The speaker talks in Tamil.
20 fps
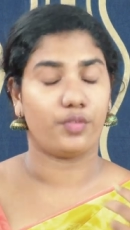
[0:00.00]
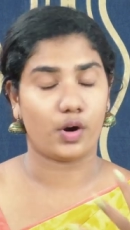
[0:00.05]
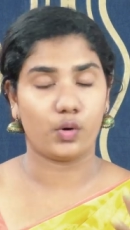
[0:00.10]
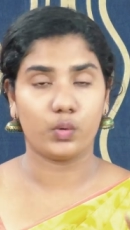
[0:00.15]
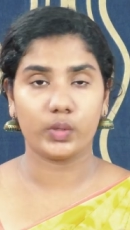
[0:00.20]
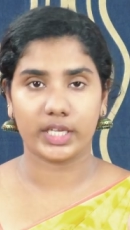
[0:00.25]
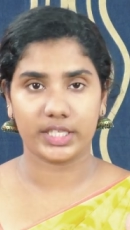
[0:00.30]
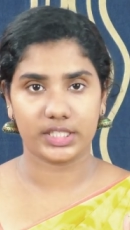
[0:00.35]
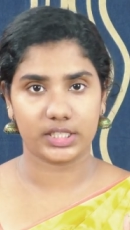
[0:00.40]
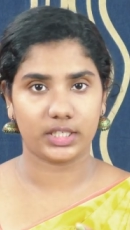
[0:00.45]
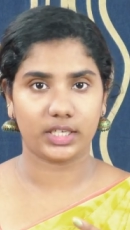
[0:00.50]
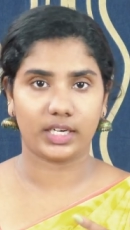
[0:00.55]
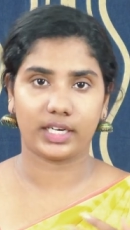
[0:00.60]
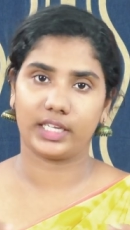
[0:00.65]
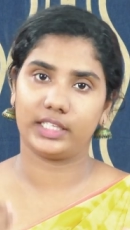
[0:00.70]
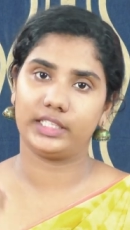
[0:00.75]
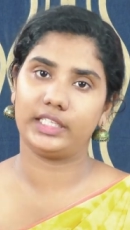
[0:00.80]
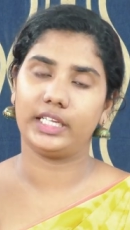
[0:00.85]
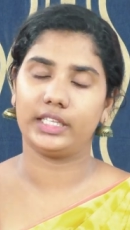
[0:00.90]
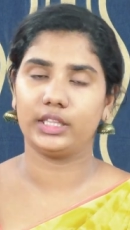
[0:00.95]
ஃபவுண்டேஷன்
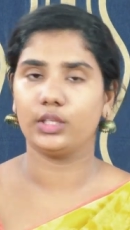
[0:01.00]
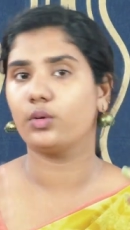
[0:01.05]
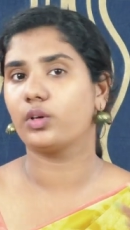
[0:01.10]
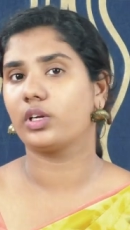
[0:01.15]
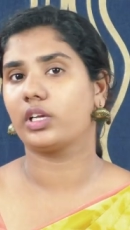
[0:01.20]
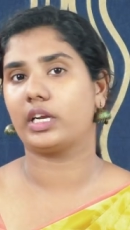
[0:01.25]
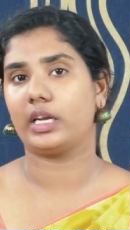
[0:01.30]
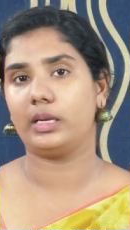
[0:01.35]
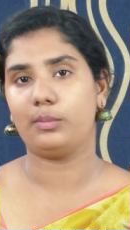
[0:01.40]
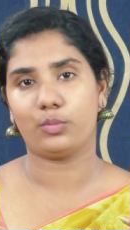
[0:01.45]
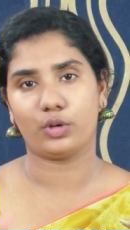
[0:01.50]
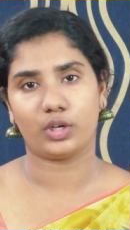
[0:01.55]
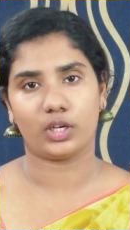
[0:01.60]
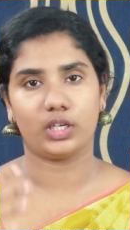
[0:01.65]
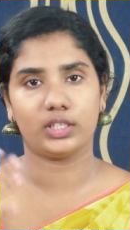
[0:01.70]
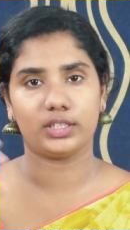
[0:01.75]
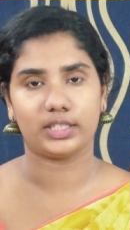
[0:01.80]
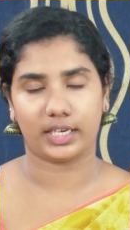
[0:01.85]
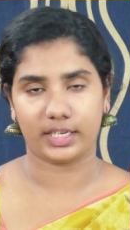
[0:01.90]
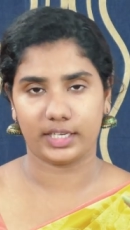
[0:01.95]
கிடையாது எந்த ஒரு க்ரீம்
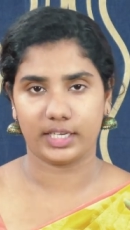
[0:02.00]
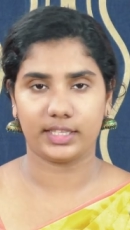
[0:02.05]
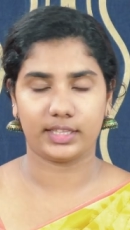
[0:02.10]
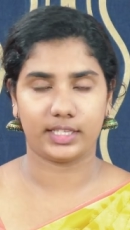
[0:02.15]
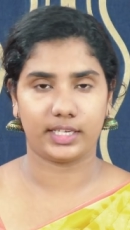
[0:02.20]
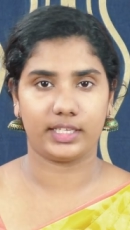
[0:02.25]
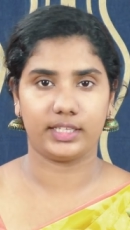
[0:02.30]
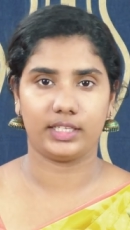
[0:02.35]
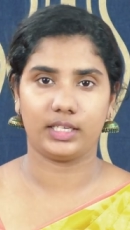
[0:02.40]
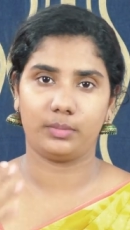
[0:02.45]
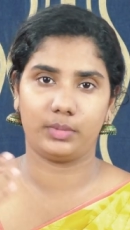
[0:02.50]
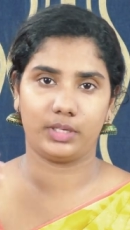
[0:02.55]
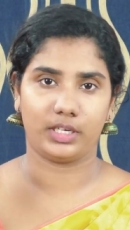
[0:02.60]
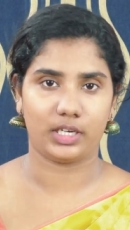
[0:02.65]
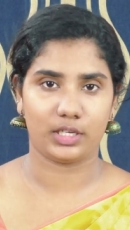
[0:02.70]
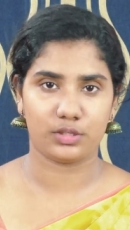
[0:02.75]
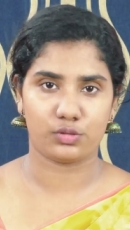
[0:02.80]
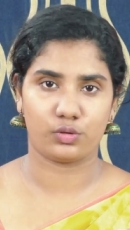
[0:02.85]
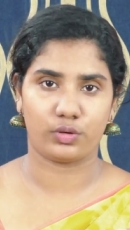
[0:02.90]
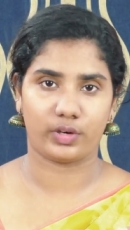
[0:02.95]
போட்டாலும் தனியாக தெரியுது
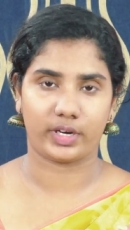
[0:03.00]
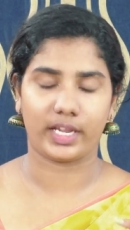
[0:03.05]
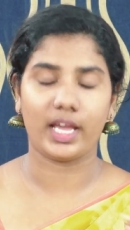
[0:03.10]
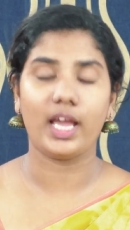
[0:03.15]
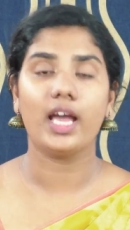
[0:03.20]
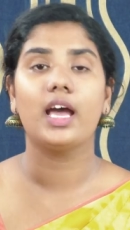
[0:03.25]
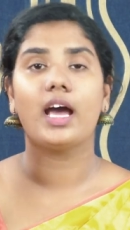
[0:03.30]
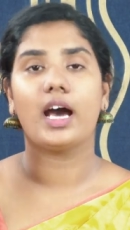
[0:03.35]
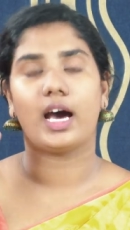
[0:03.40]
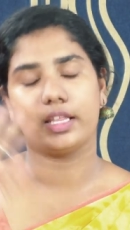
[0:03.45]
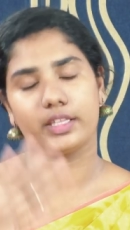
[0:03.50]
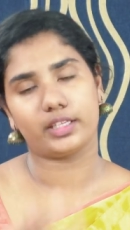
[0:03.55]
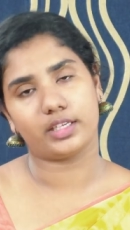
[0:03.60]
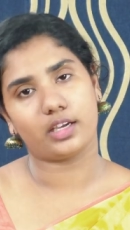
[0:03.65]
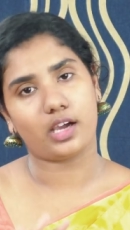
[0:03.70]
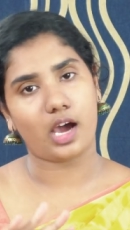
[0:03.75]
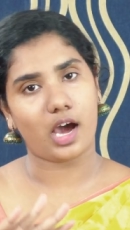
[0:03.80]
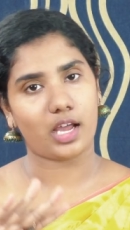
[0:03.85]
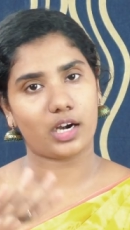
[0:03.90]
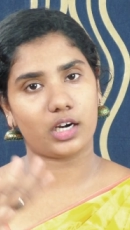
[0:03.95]
அப்படின்லாம் சொல்கிறீங்க
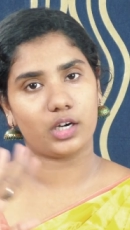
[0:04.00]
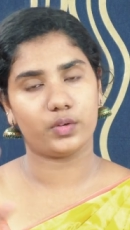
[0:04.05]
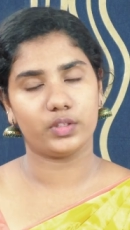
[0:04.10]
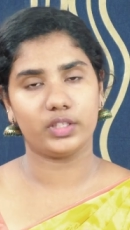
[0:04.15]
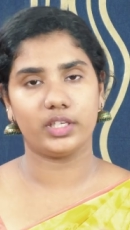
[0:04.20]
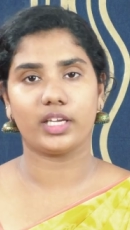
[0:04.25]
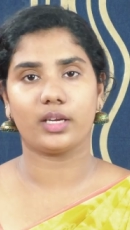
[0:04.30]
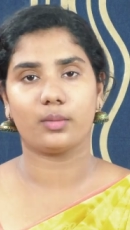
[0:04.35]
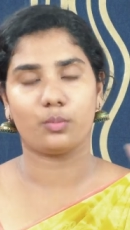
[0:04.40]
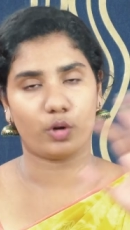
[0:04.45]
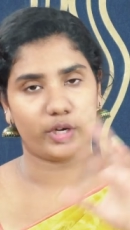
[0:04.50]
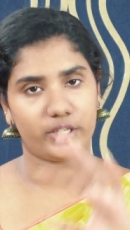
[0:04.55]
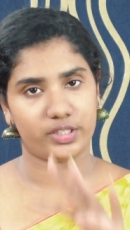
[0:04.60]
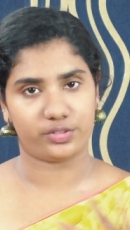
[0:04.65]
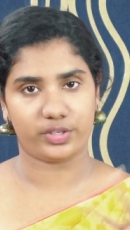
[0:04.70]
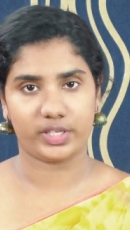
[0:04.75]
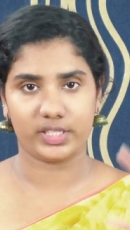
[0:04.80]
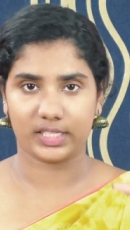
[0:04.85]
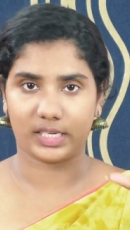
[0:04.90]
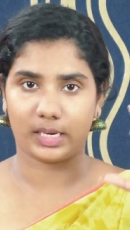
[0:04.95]
அதுக்கு காரணம் வந்து நீங்கள்
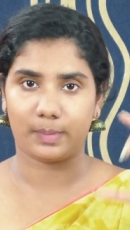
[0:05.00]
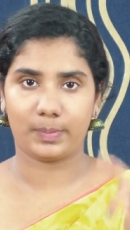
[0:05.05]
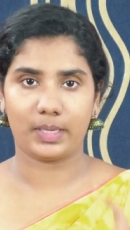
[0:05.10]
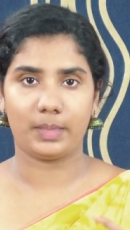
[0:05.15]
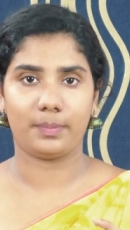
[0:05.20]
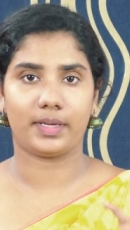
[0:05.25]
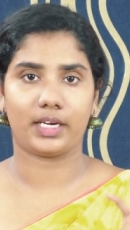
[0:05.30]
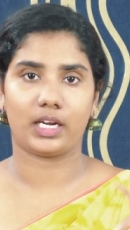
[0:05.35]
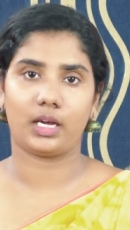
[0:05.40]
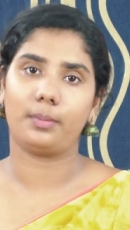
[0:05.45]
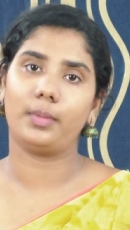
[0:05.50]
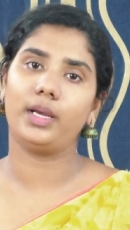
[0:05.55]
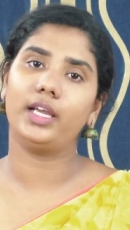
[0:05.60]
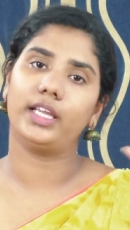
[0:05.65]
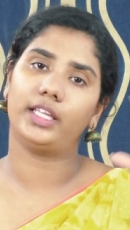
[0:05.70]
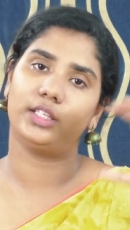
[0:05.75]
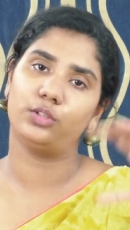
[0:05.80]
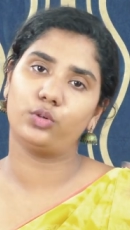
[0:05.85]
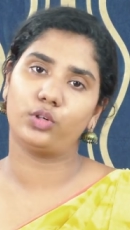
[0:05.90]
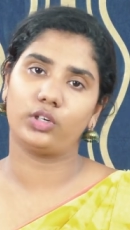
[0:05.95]
மாய்ஸ்சரைசர் அப்ளை
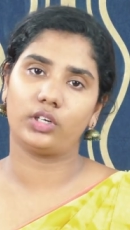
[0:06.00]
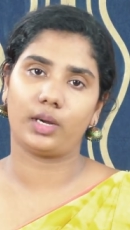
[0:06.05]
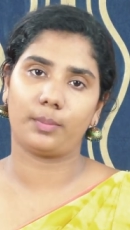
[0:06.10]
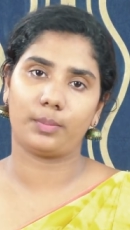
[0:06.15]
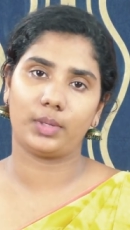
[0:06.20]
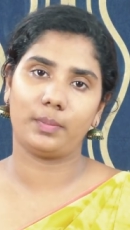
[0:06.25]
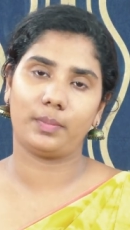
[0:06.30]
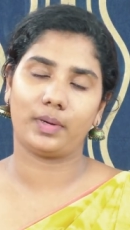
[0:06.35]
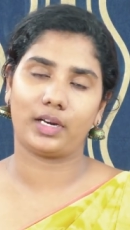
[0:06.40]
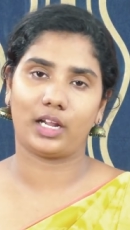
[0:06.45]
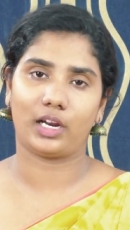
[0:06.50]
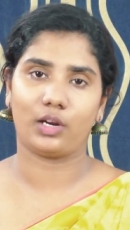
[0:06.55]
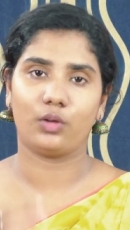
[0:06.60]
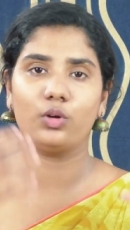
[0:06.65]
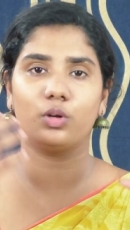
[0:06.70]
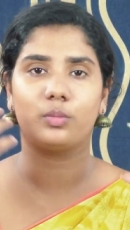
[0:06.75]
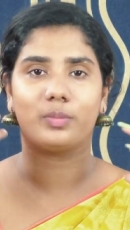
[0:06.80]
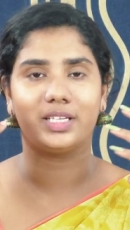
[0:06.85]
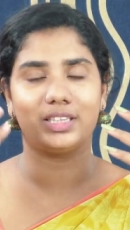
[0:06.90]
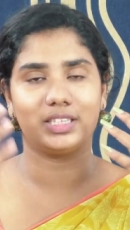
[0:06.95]
பண்ணாமல் எது ஒன்று அப்ளை
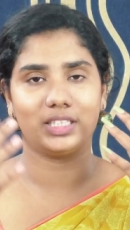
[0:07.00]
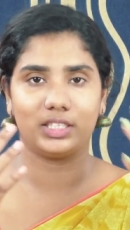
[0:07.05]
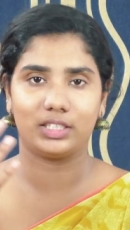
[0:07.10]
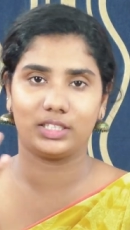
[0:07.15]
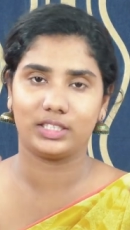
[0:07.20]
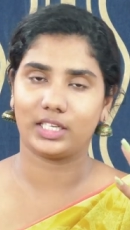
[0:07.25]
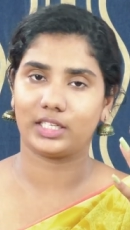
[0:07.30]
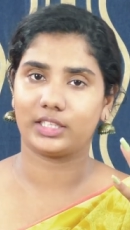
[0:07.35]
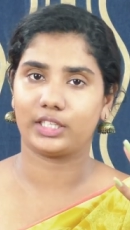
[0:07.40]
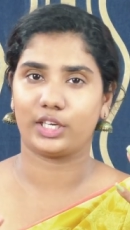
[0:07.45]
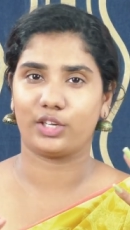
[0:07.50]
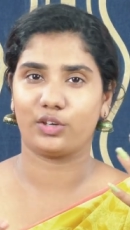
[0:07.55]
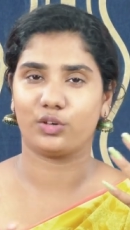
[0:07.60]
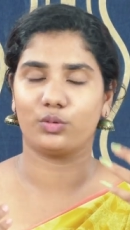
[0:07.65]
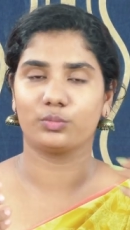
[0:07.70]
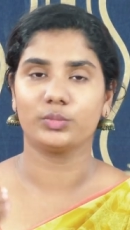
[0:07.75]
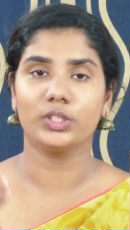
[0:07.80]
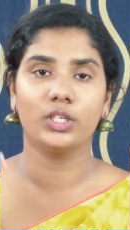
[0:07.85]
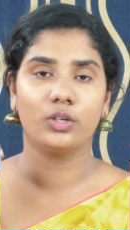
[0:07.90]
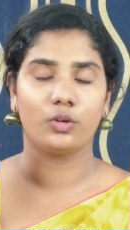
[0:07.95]
பண்ணாலும் ஒரு மாதிரி திட்டு திட்டாக
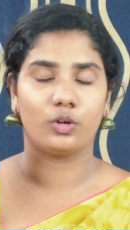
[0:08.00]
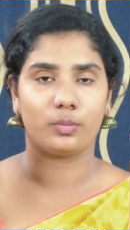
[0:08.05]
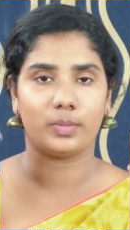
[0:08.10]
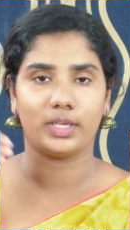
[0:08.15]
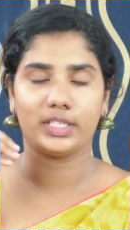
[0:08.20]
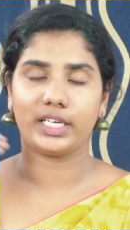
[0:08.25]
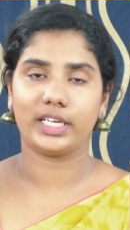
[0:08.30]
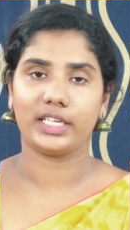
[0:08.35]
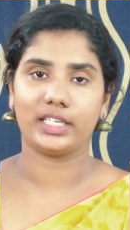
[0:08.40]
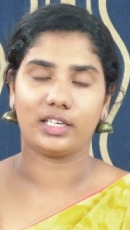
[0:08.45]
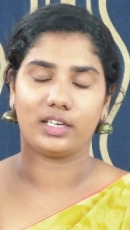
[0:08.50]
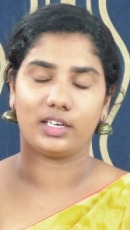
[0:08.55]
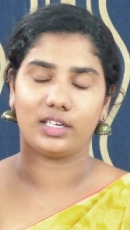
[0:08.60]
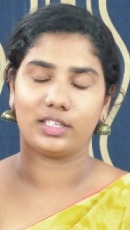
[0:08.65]
தெரியும் ஒரு மாதிரி